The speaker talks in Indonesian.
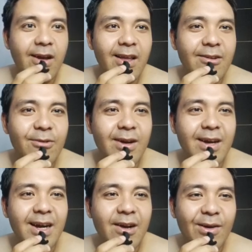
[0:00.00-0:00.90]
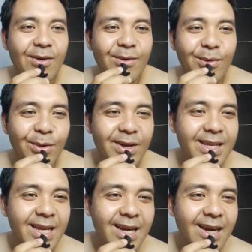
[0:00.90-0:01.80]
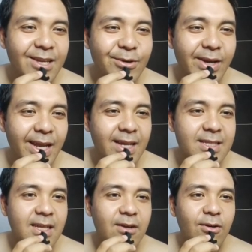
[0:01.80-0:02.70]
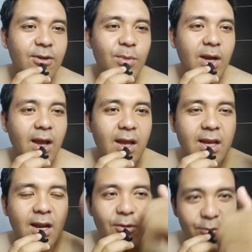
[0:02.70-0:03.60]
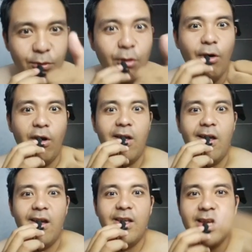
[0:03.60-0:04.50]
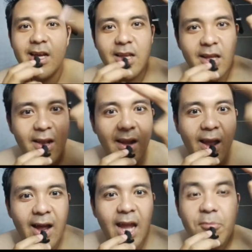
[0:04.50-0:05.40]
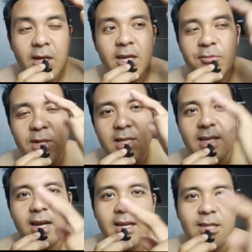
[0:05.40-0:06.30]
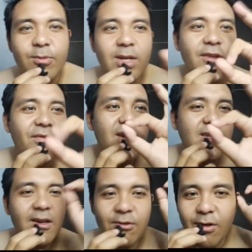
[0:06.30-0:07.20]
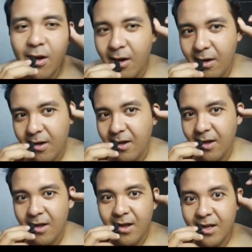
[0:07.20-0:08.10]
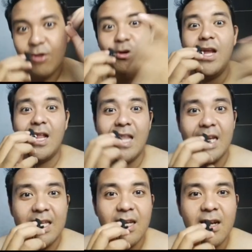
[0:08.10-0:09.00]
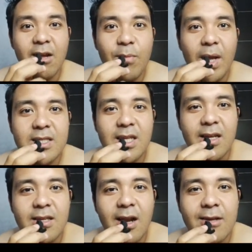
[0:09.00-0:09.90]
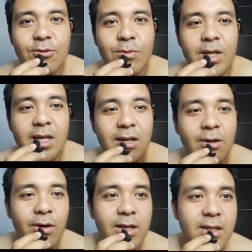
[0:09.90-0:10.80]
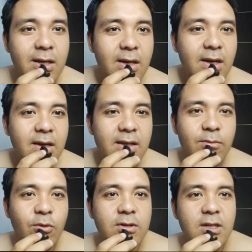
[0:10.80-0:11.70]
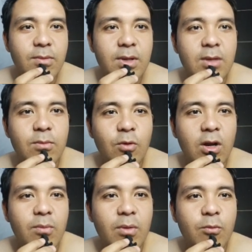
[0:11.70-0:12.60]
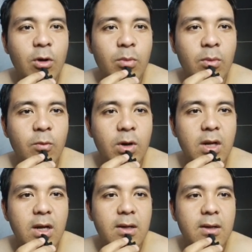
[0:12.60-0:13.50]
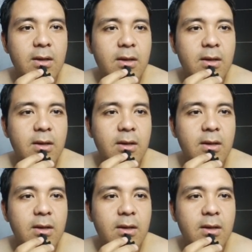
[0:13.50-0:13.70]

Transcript: Makanya gue agak kok ini agak unik sih kalau dipakai ke Luo ya Erlang emang damage sakit cuma defense nol lu lihat tadi aja kena basic aja langsung meninggo anjir ini buang siapa ini buang yang perempuan-perempuan dah